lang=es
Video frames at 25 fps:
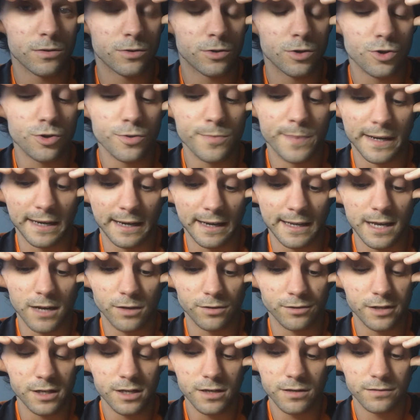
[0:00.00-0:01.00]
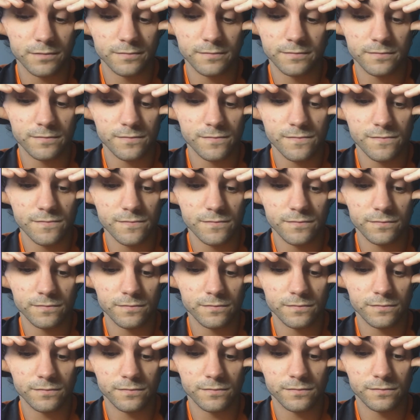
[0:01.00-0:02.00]
Estoy súper rayado, tío
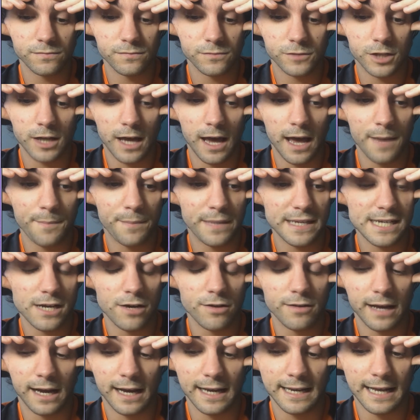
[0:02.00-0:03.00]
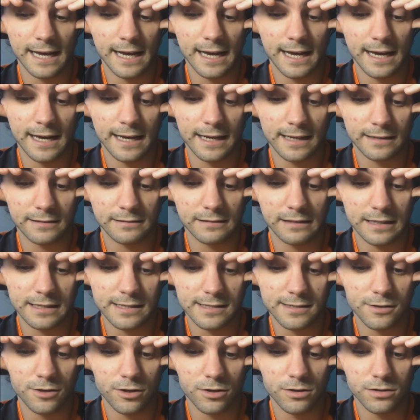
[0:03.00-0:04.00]
sea, he pasado de ganar
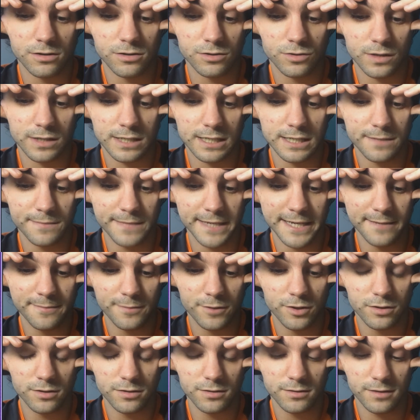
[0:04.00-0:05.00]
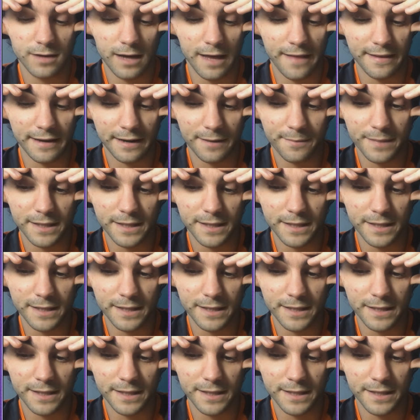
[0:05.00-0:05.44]
3-2 o así mínimo a de